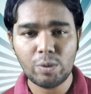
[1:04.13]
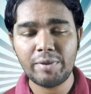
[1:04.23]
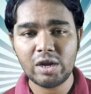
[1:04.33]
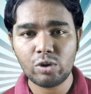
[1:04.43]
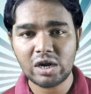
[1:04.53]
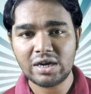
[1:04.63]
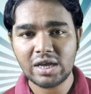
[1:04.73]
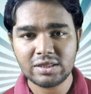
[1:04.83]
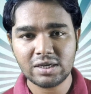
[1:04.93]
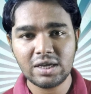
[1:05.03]
ரொம்ப பெரிய ஒரு
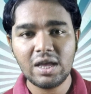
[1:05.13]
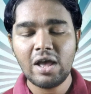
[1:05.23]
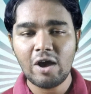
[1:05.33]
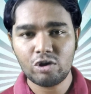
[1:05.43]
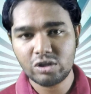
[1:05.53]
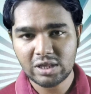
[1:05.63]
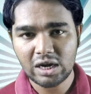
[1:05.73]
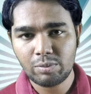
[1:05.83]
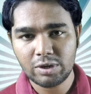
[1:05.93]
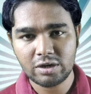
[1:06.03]
கட்டாயத்துக்கு அவர் வந்து
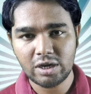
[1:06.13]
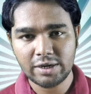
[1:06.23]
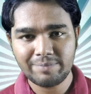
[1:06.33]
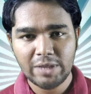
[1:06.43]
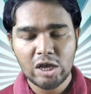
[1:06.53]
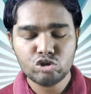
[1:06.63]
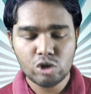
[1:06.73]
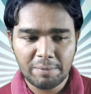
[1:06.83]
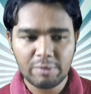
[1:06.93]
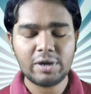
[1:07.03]
தள்ளப்பட்டிருக்காரு
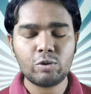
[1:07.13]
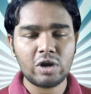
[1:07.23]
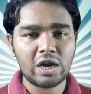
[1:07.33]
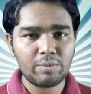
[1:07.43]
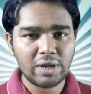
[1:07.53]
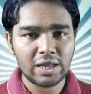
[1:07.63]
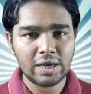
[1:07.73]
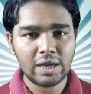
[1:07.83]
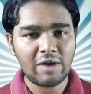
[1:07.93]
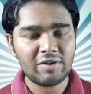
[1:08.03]
ஸோ இப்படிப்பட்ட ஒரு நிலமையில்
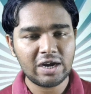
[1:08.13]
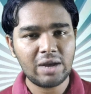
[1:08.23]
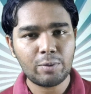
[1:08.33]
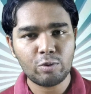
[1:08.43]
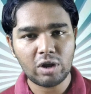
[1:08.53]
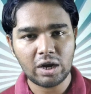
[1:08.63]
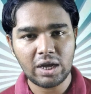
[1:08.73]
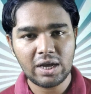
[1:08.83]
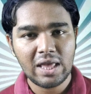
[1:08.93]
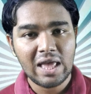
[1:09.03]
அவர் என்ன
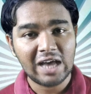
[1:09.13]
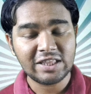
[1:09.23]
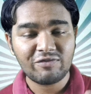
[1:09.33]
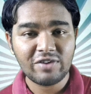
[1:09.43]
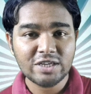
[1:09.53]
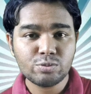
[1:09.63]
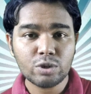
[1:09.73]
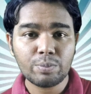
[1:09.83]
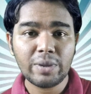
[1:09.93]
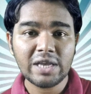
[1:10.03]
பண்ணுவார்னா அந்த
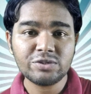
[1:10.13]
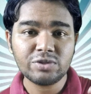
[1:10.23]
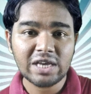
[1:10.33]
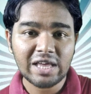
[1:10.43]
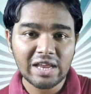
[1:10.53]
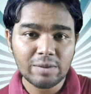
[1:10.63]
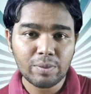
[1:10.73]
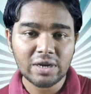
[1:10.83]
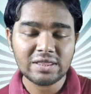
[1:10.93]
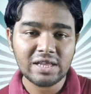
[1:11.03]
ஃபேஸ்புக் பேஜ் வந்து
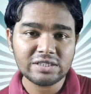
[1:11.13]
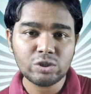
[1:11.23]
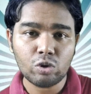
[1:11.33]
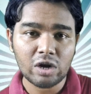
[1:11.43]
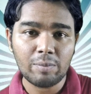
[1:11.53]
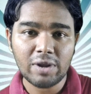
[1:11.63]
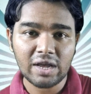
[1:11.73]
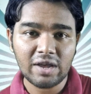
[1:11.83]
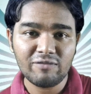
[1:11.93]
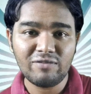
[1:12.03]
க்ரியேட் பண்ண தெரிஞ்ச ஒரு
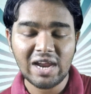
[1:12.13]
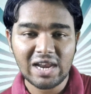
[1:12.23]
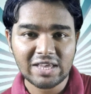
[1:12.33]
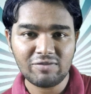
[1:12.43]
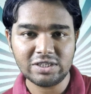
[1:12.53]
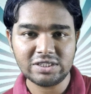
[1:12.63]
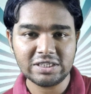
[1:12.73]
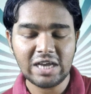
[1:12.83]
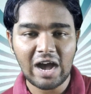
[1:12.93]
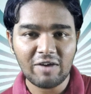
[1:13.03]
நபரை வேலைக்கு
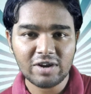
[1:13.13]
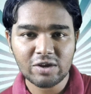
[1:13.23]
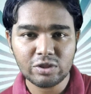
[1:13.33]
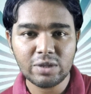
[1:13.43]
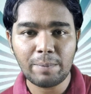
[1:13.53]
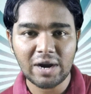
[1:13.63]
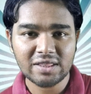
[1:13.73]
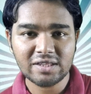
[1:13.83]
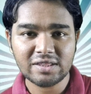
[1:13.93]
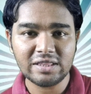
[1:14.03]
வச்சு அவருக்கு வந்து
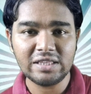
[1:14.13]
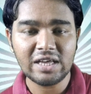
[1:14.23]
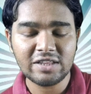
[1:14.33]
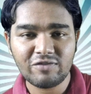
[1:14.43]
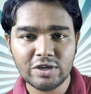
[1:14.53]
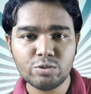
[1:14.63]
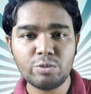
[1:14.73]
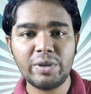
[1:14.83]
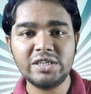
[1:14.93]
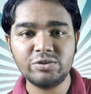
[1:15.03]
பணத்தை தந்து அந்த
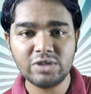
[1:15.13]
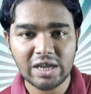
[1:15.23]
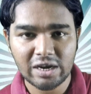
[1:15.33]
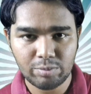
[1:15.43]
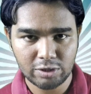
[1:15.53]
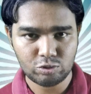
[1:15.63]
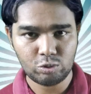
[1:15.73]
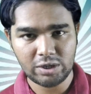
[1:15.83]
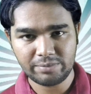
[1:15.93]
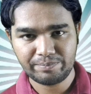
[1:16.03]
ஃபேஸ்புக் பேஜை வந்து க்ரியேட் பண்ண
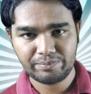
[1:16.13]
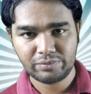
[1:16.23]
சொல்லுவார்